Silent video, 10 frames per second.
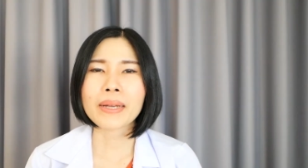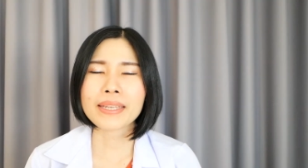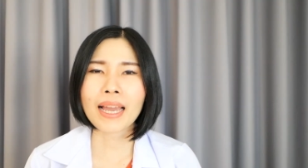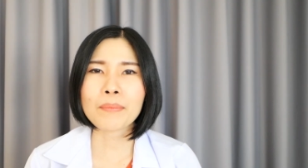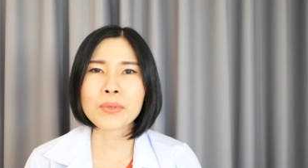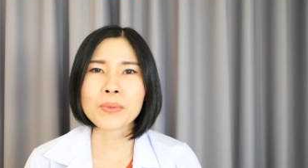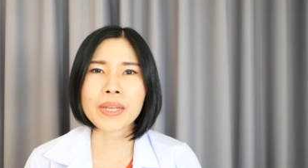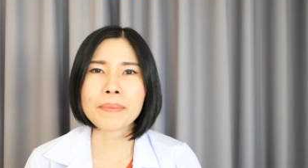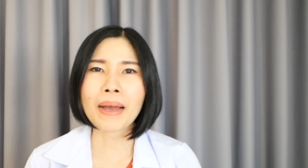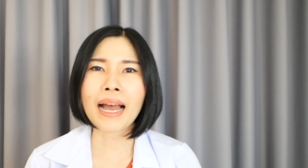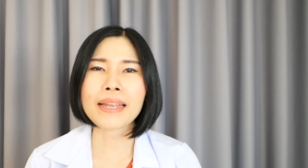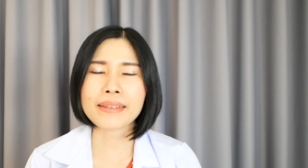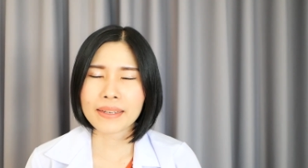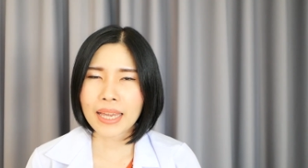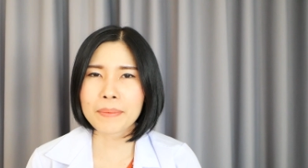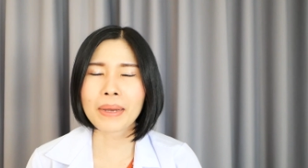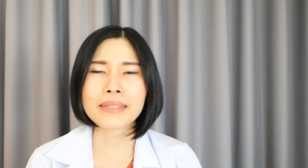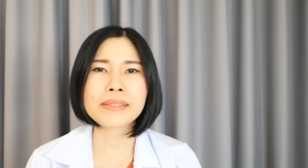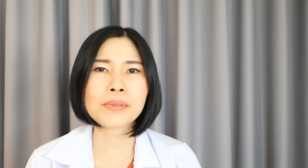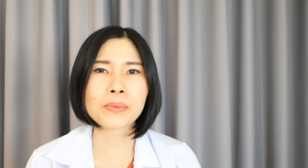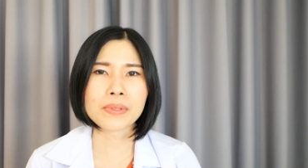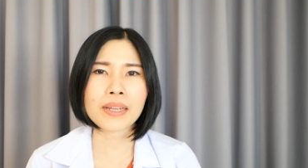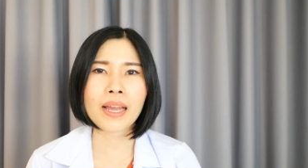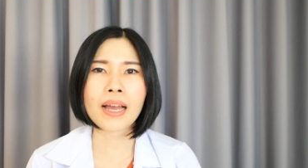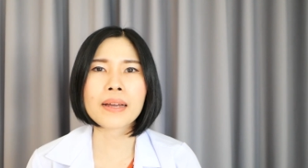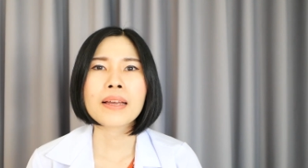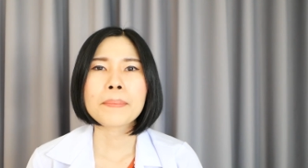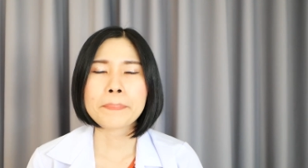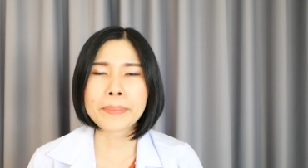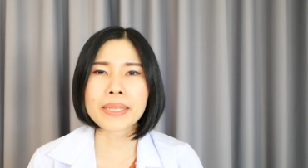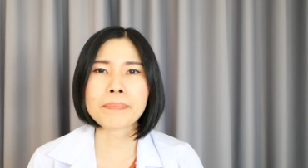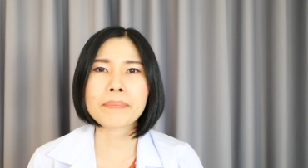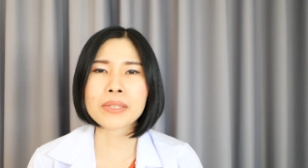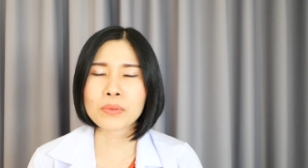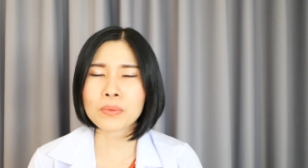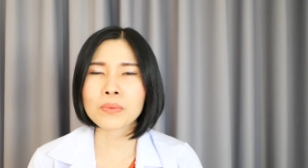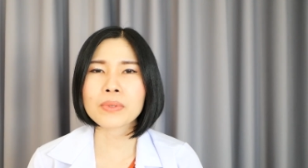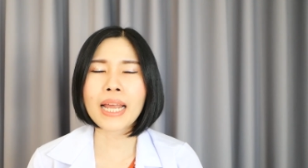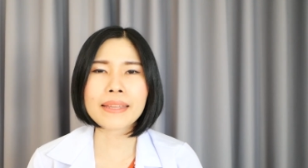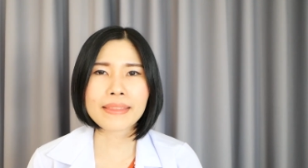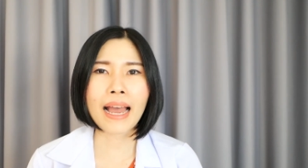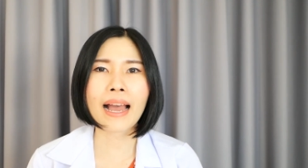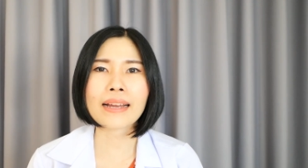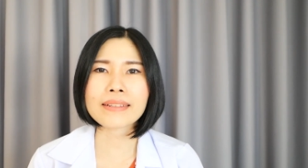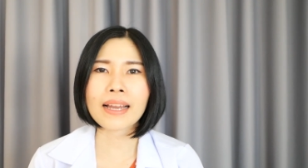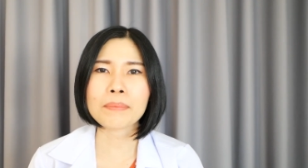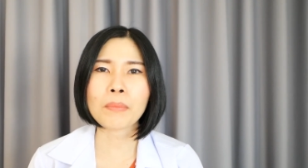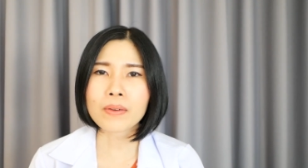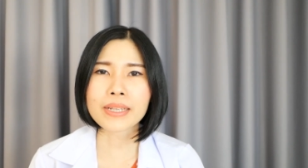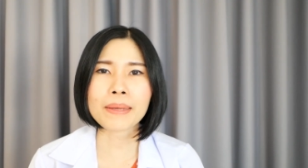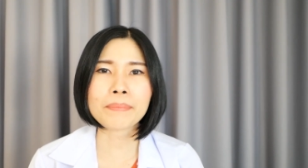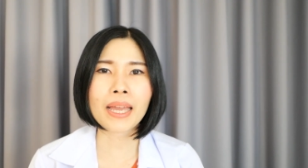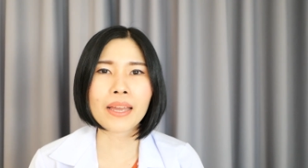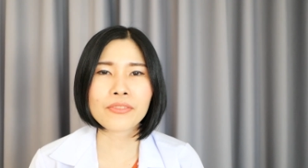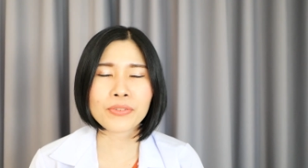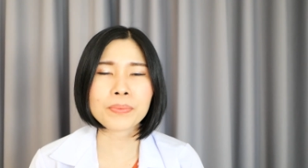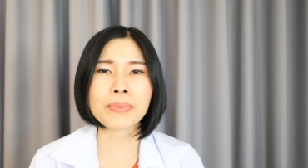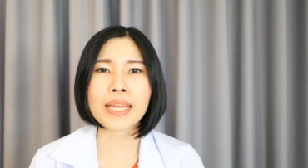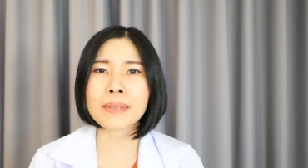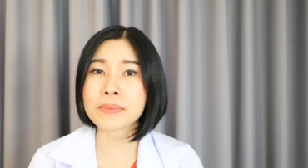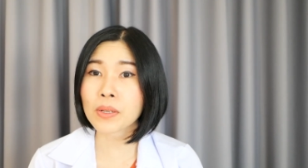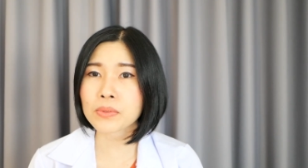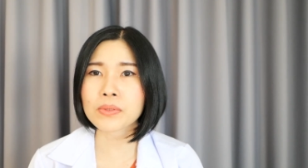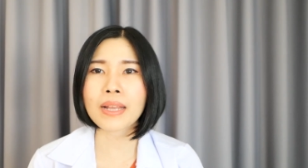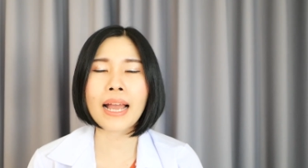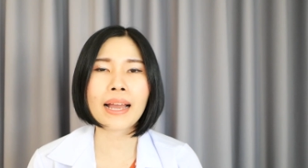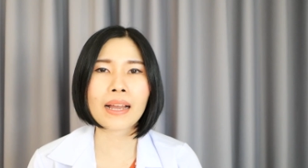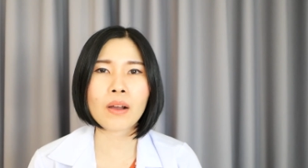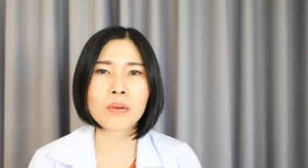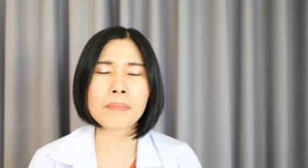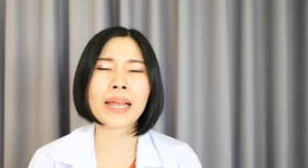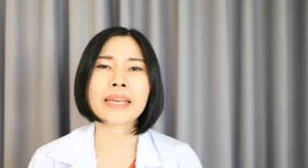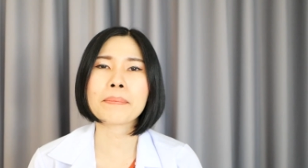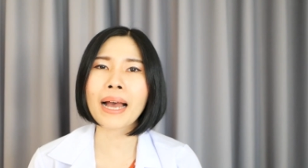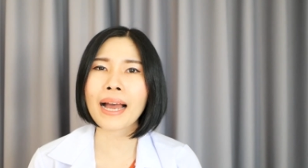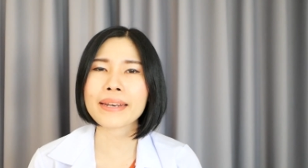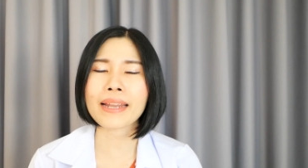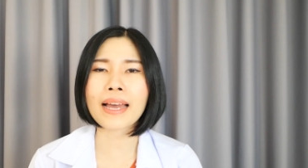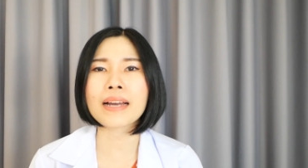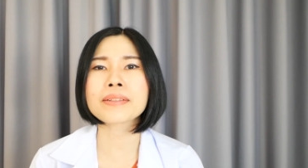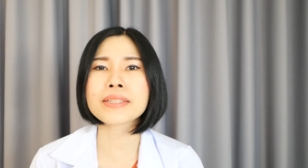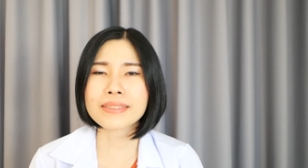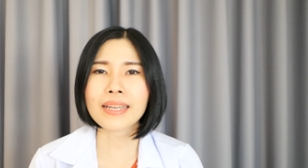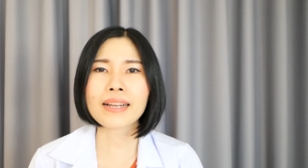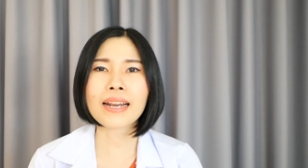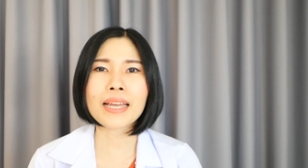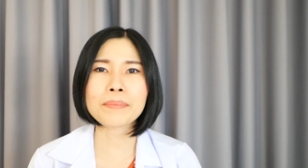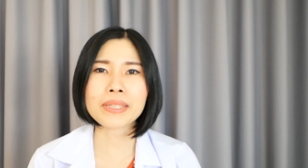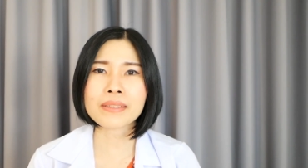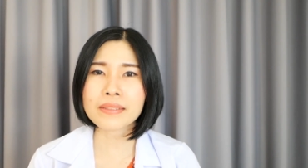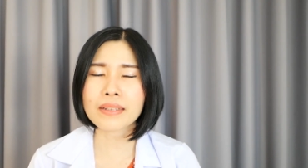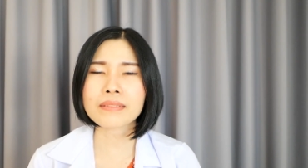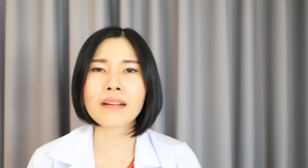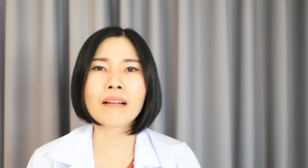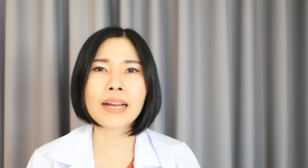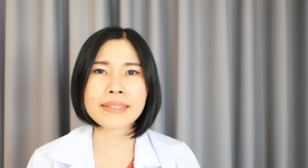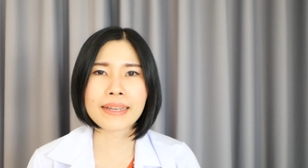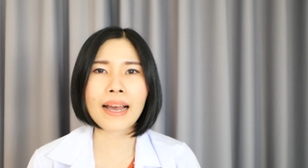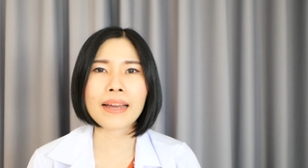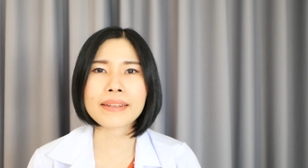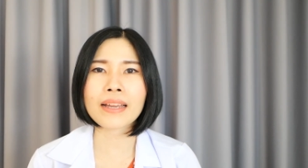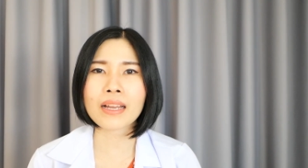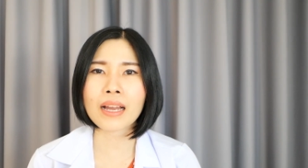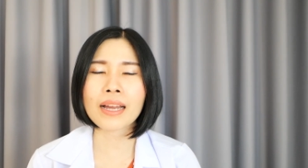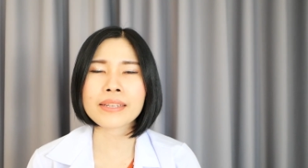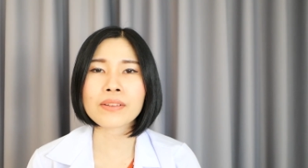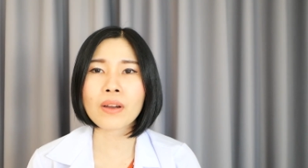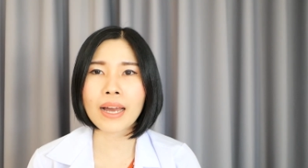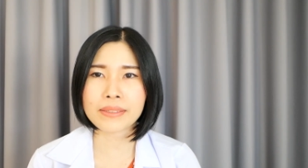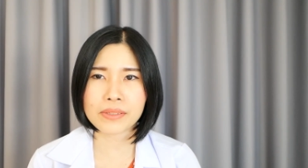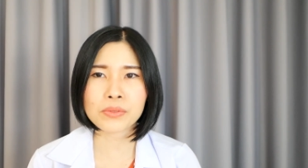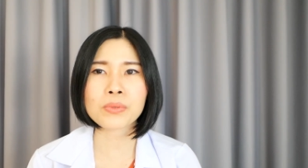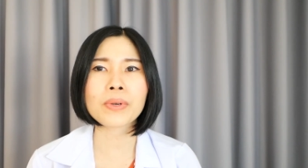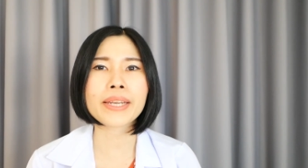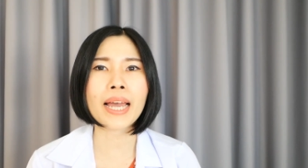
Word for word: พยายามอยู่ในบ้านให้มากที่สุดนะคะปิดประตูหน้าต่างนะคะ ป้องกันไม่ให้ฝุ่น PM 2.5 เข้ามาในบ้านนะคะ หรือถ้าใครมีเครื่องกรองอากาศนะคะ อันนี้ก็อาจจะช่วย